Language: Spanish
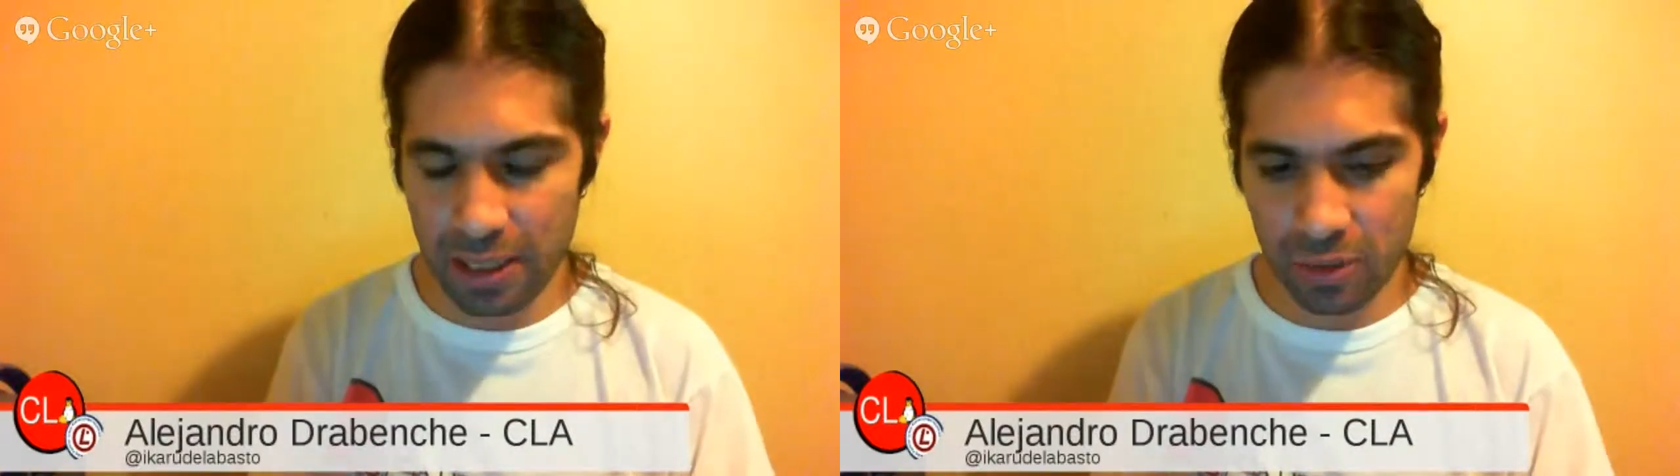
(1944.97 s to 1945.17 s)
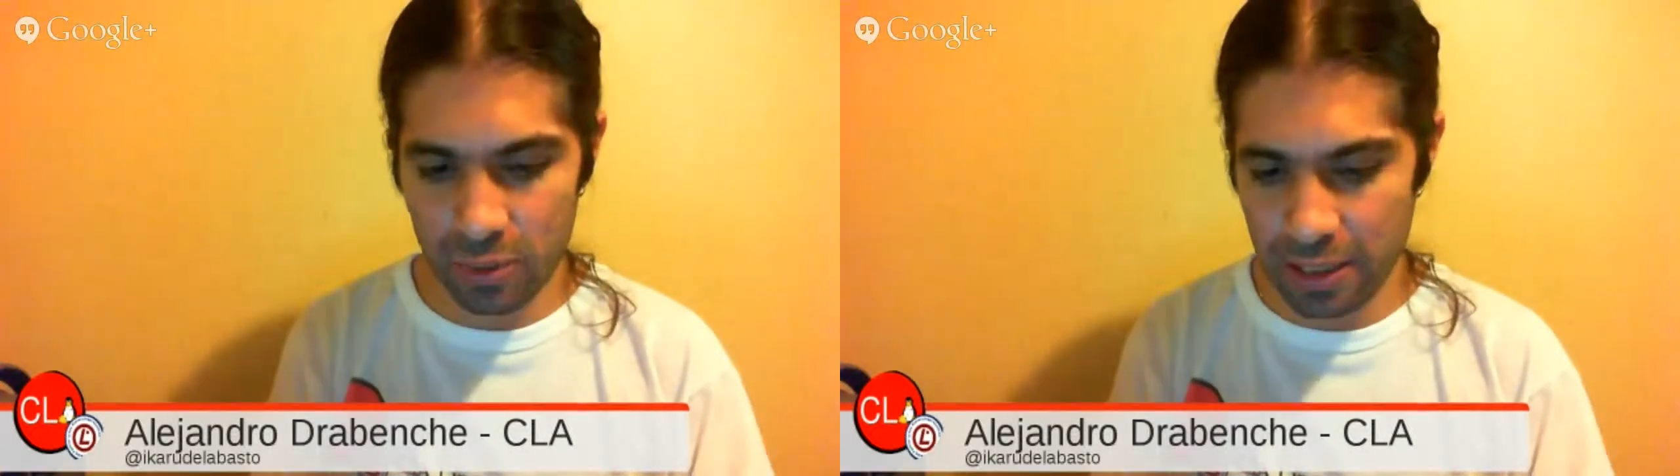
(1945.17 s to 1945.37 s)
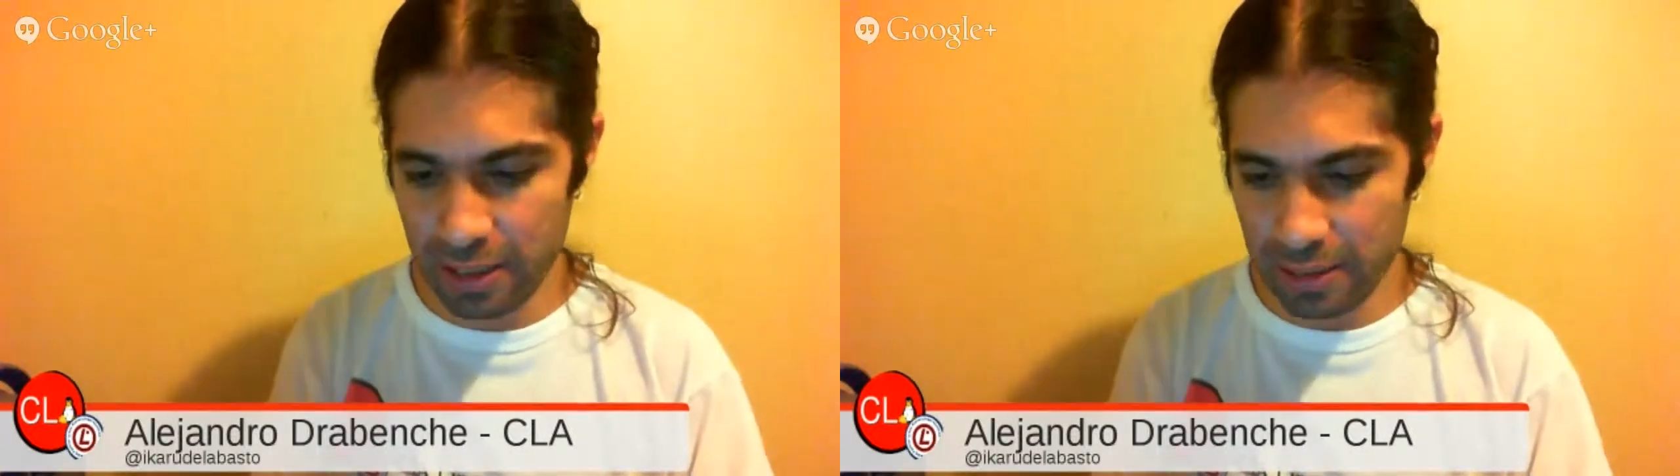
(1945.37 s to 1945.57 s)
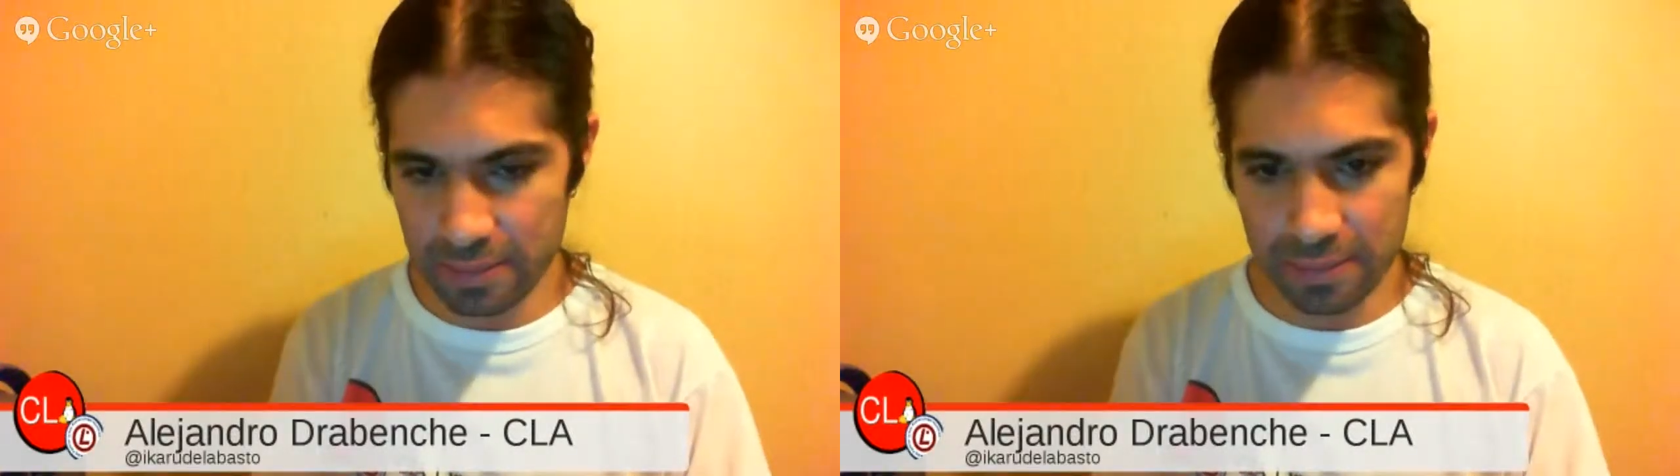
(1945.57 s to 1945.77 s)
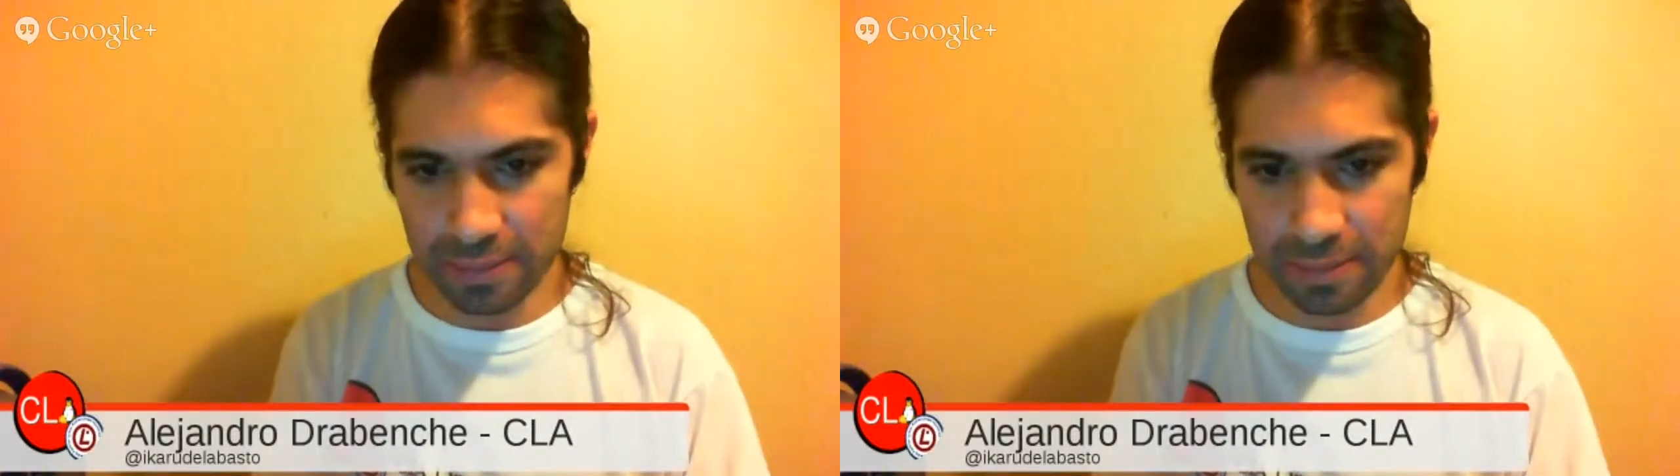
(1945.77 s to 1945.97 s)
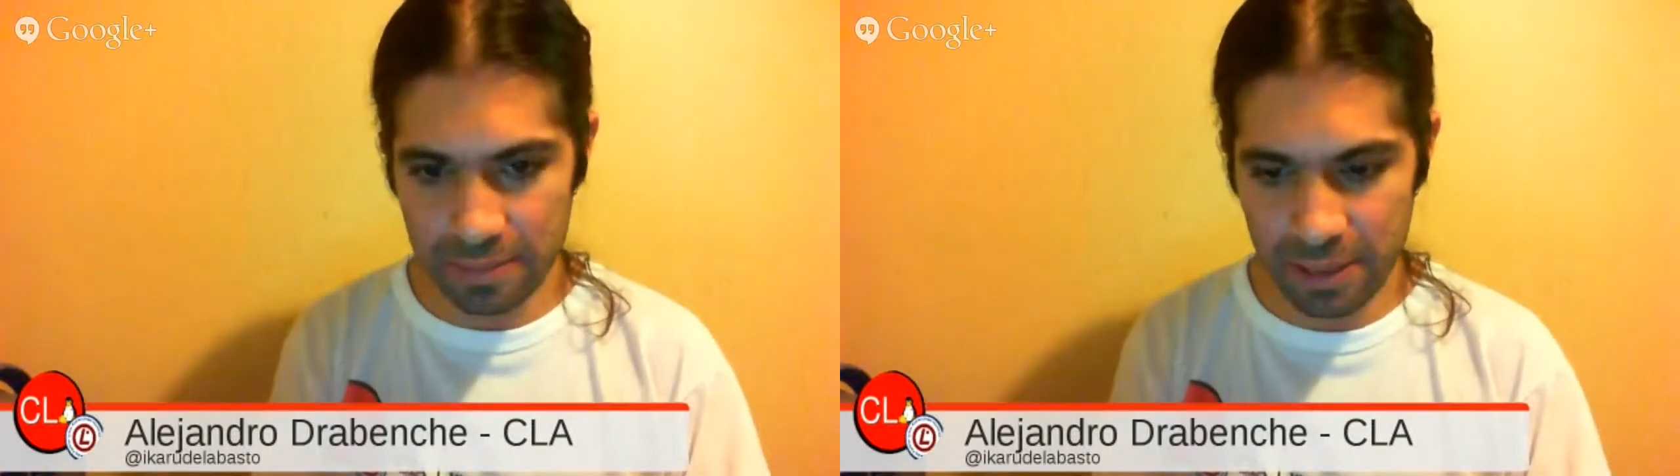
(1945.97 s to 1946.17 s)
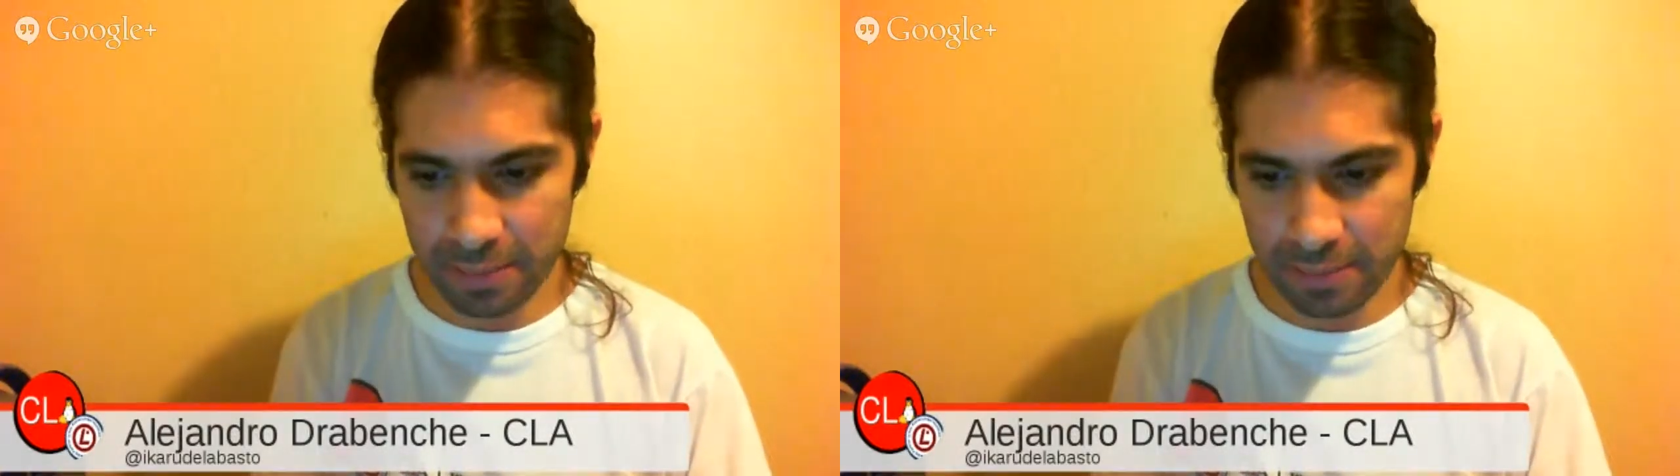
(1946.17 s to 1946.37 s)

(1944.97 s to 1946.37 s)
Twitter mío.